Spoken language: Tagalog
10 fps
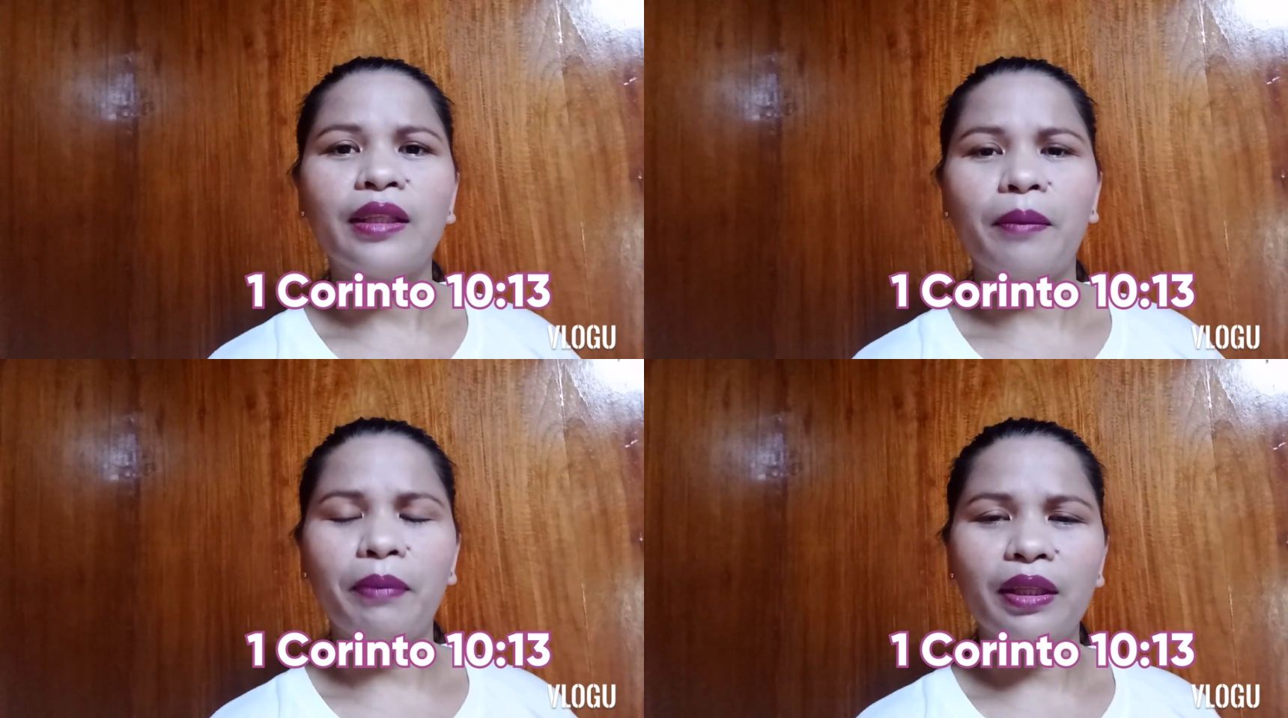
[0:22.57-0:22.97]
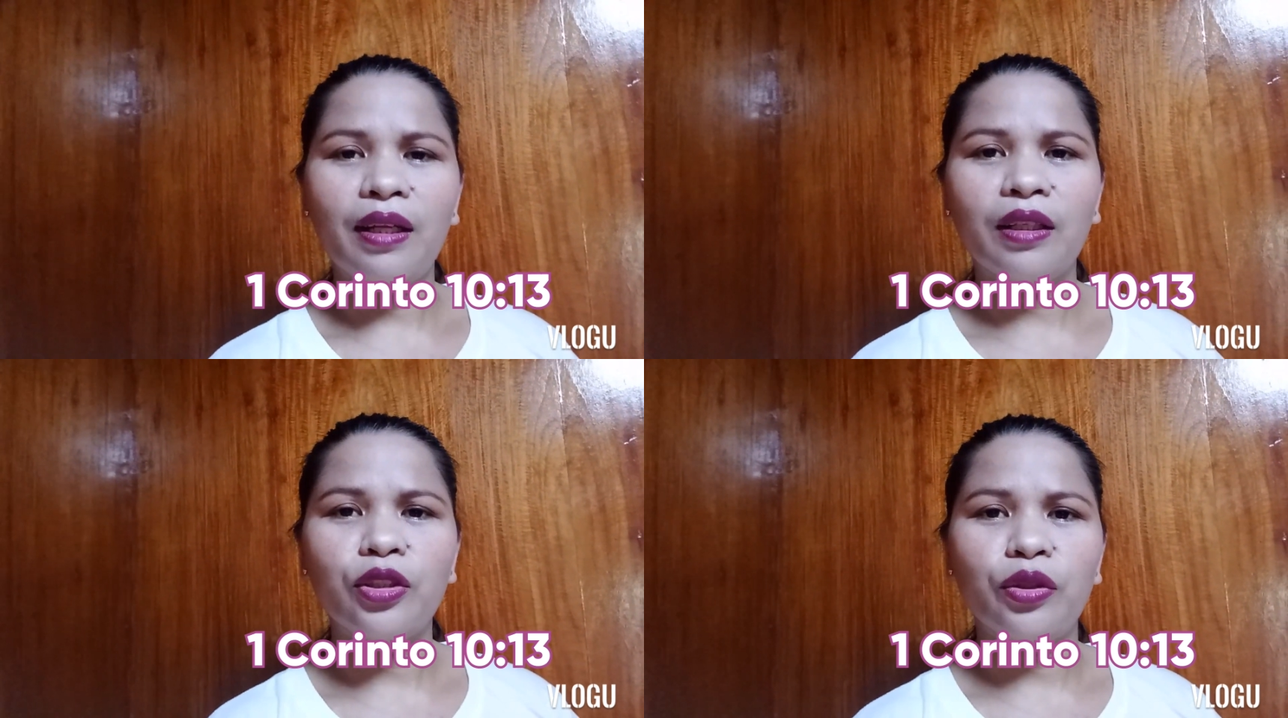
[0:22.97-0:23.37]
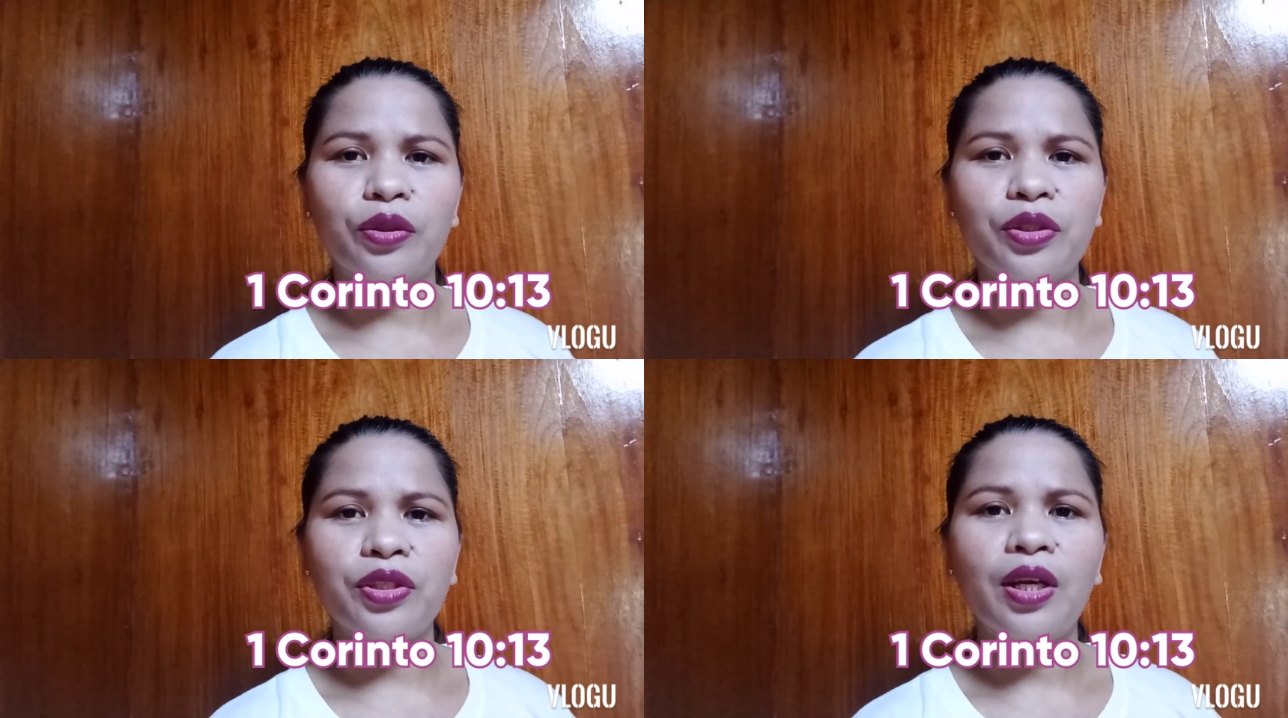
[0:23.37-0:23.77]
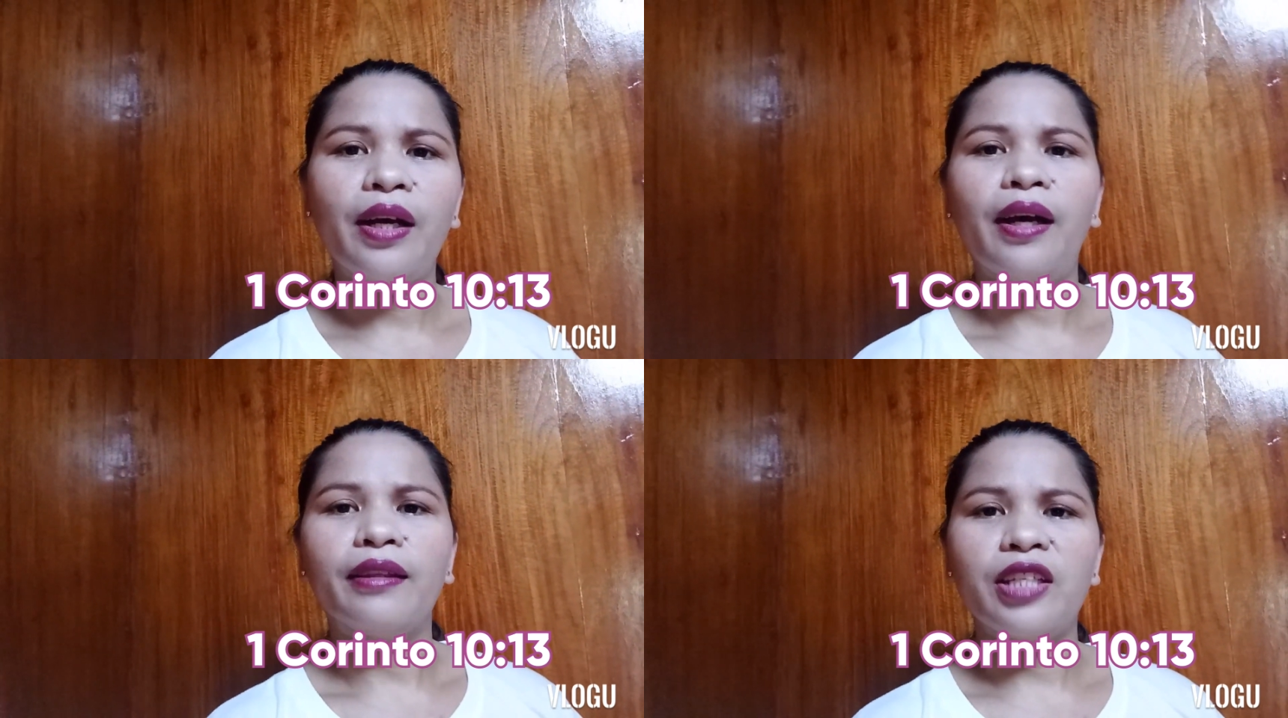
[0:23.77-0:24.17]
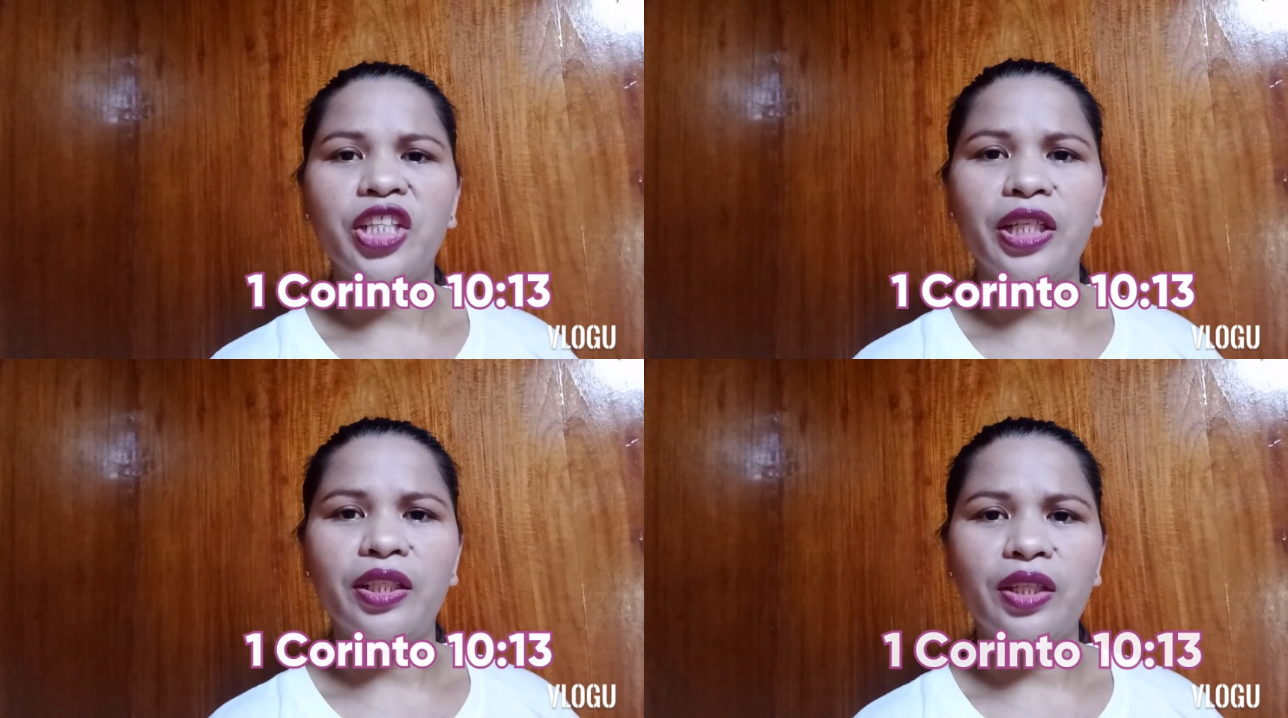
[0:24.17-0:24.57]
Tapat ang Diyos at
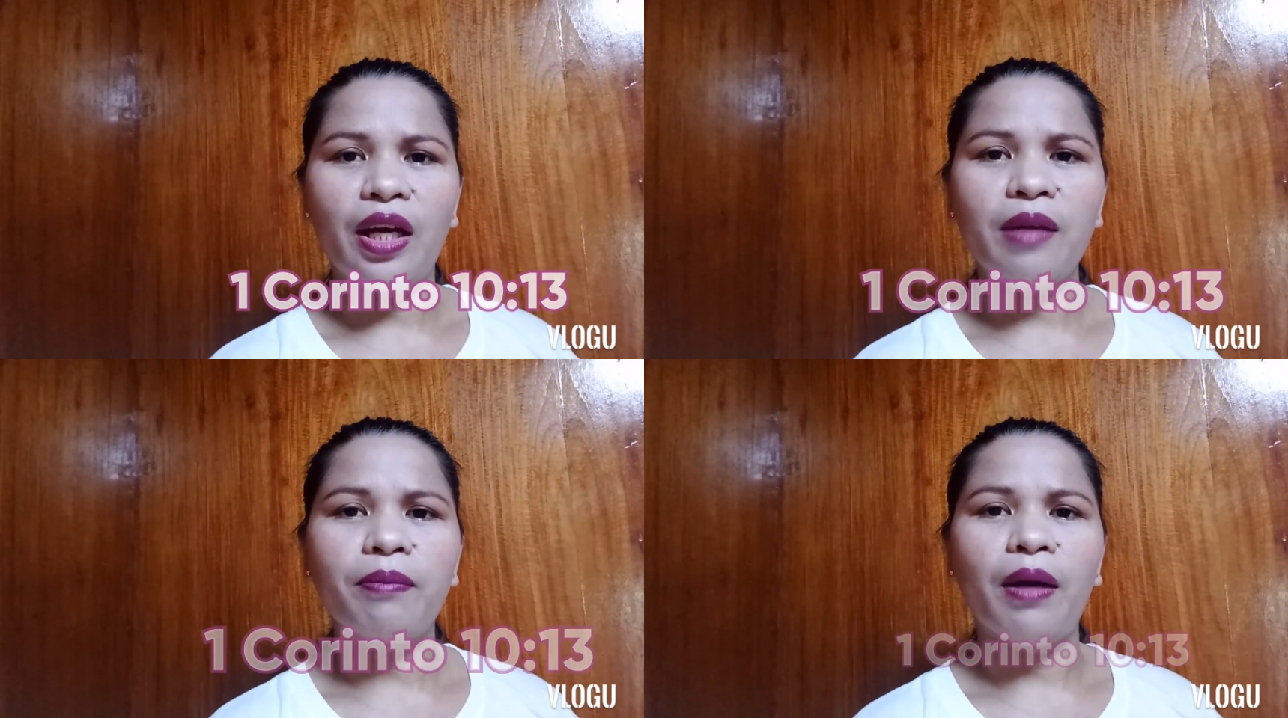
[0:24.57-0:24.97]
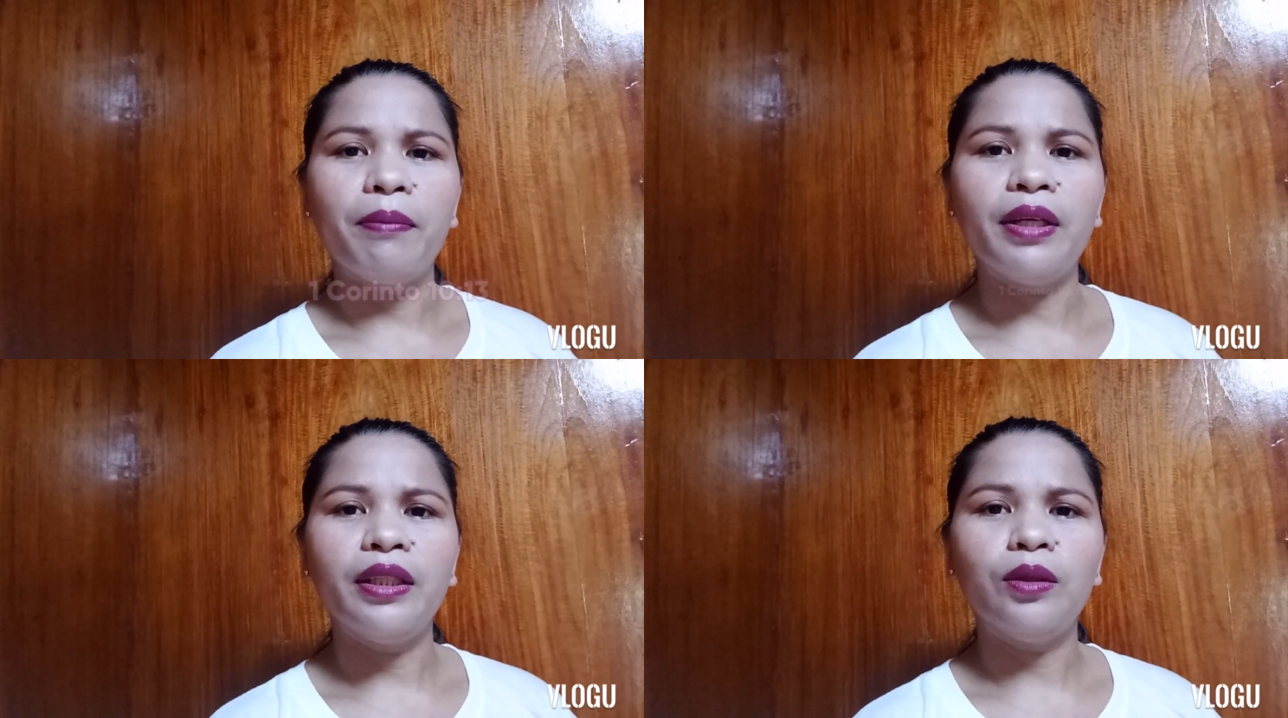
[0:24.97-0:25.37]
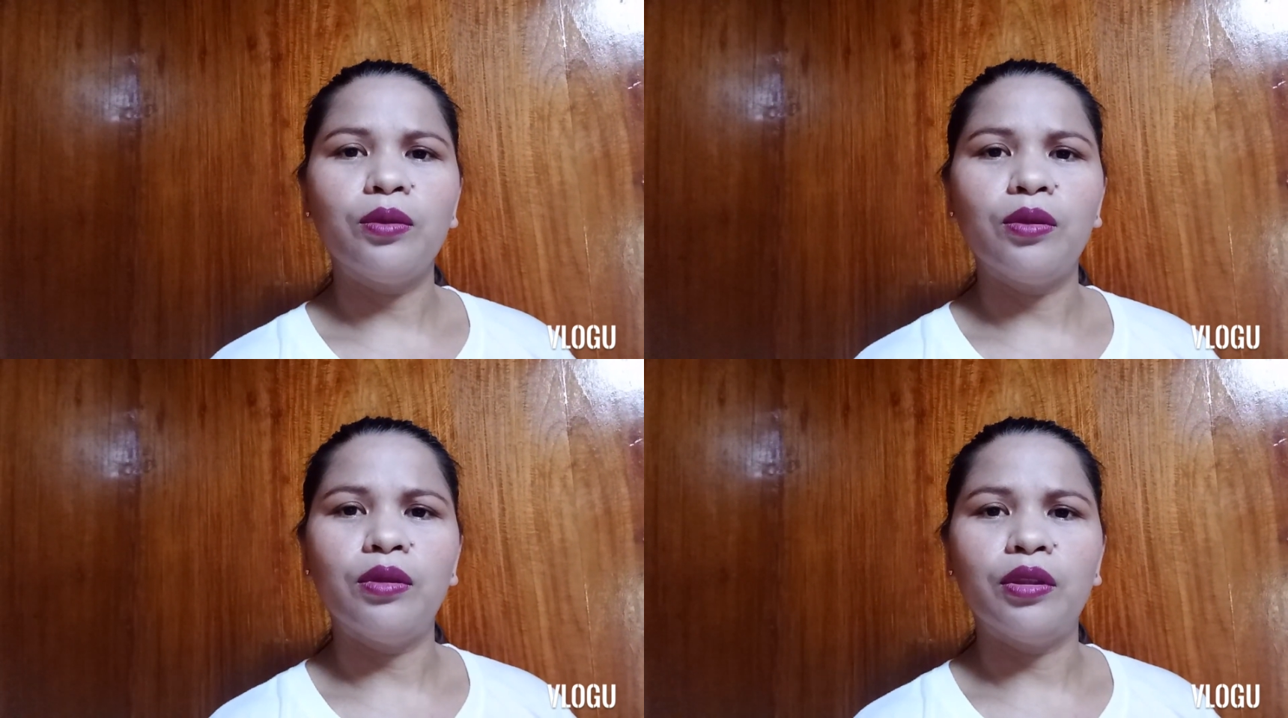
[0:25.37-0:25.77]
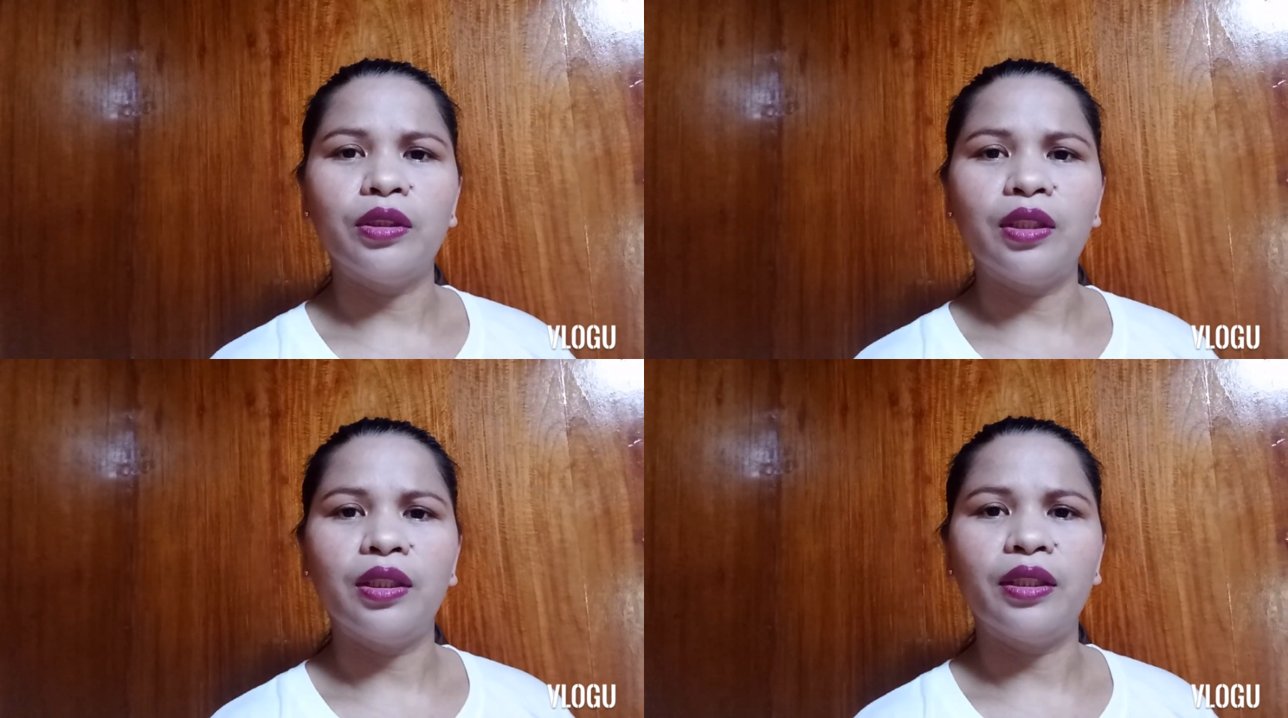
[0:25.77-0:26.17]
hindi niya ipapahintulot